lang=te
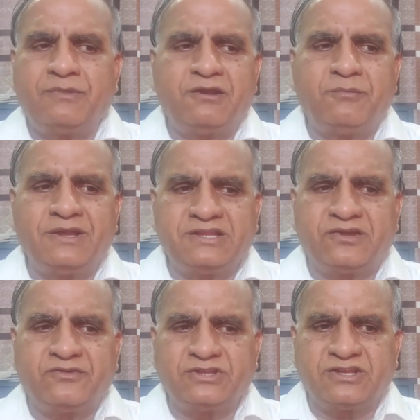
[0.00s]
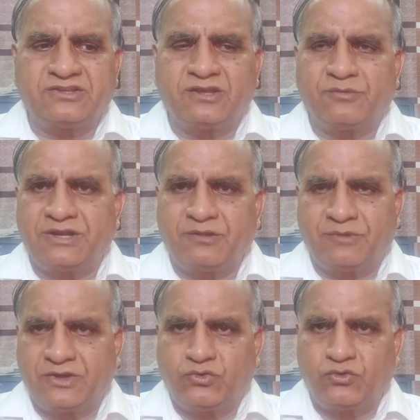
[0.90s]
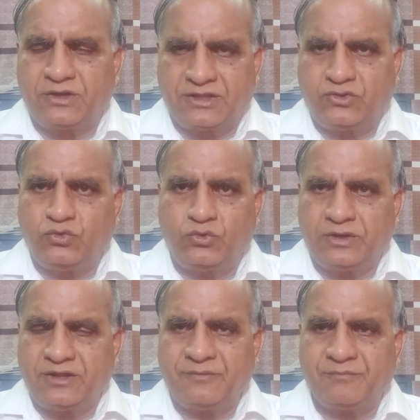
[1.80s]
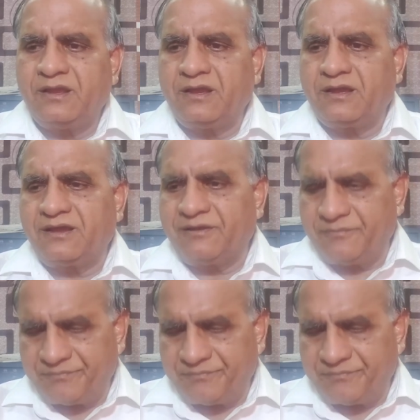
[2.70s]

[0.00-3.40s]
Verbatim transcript: మీరు మిగతావి చేస్తామంటే మాకు కుదరదు అని ఇంకా